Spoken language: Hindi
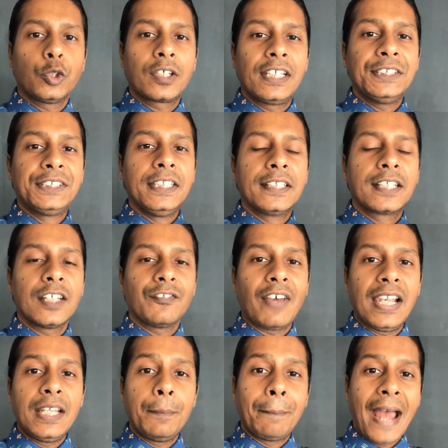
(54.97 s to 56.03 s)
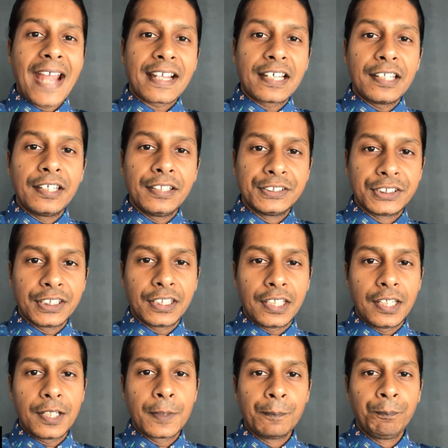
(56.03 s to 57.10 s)
जो कि सिलिकन वैली बैंक की रीज़न
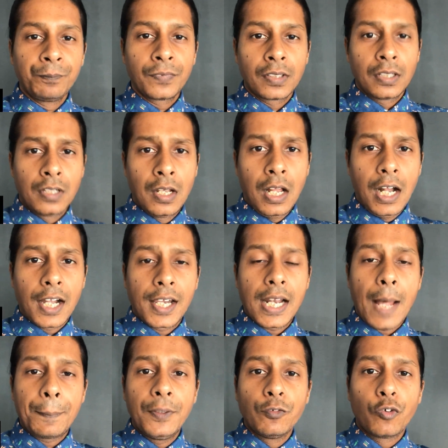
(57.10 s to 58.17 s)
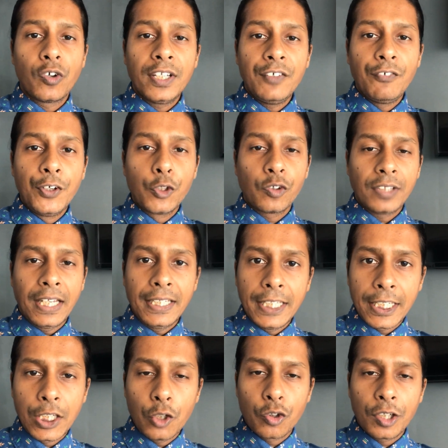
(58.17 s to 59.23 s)
थी अगर आपने वो वाली वीडियो नहीं
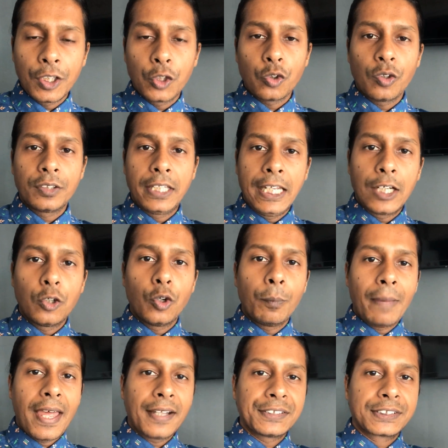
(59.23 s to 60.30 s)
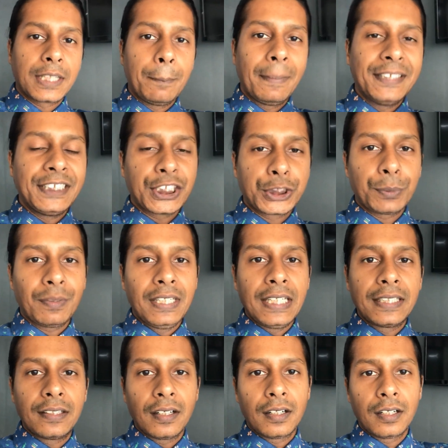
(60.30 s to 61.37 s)
देखी होगी तो देख लो मैं इस कमेंट सेक्शन में
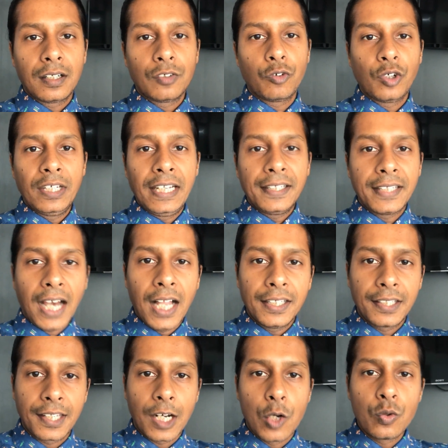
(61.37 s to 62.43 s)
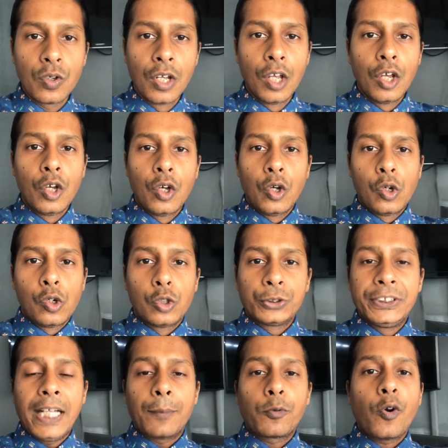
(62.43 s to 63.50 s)
लिंक वो लिंक डाल दे रहा हूँ
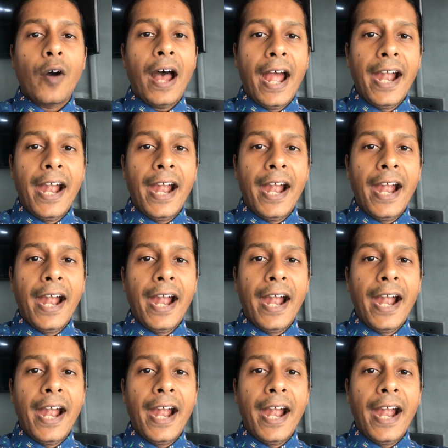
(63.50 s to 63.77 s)
उससे आपको